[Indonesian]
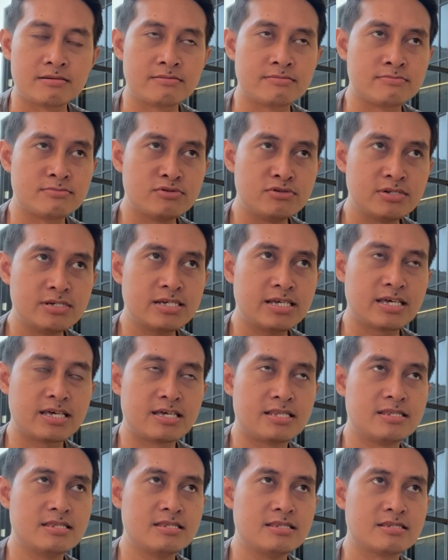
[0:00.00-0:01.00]

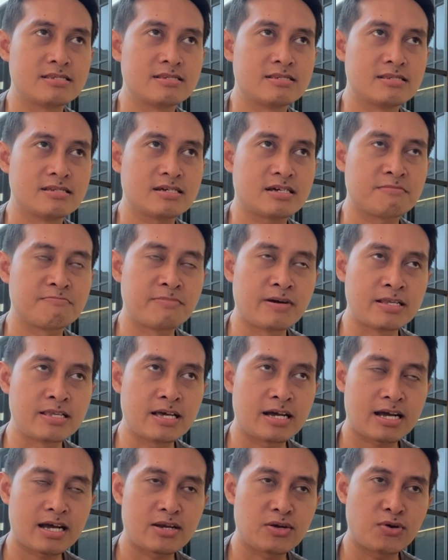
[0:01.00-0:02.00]
Mungkin
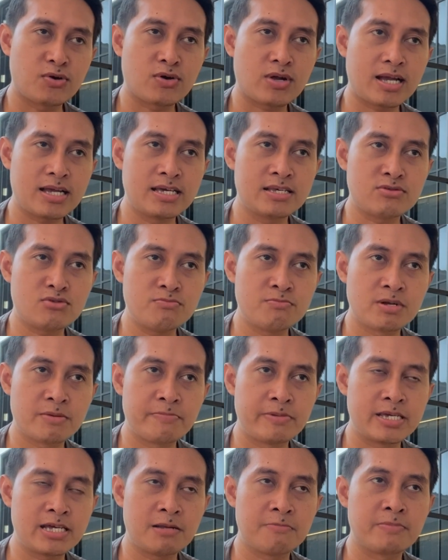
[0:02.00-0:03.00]
kebanyakan orang itu
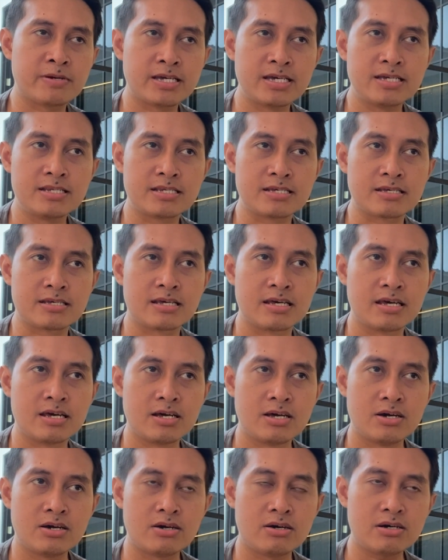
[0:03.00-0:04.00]
berpikir begini,
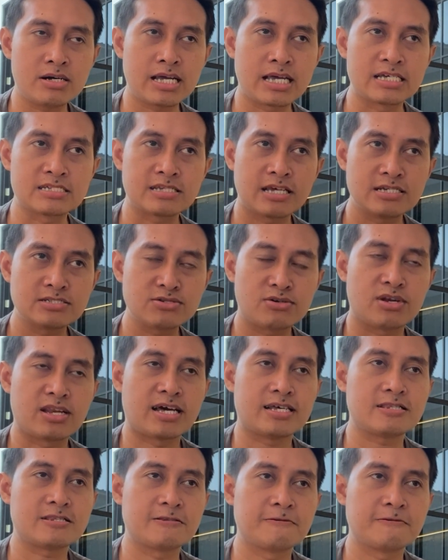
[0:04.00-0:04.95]
oke okay, saya sholat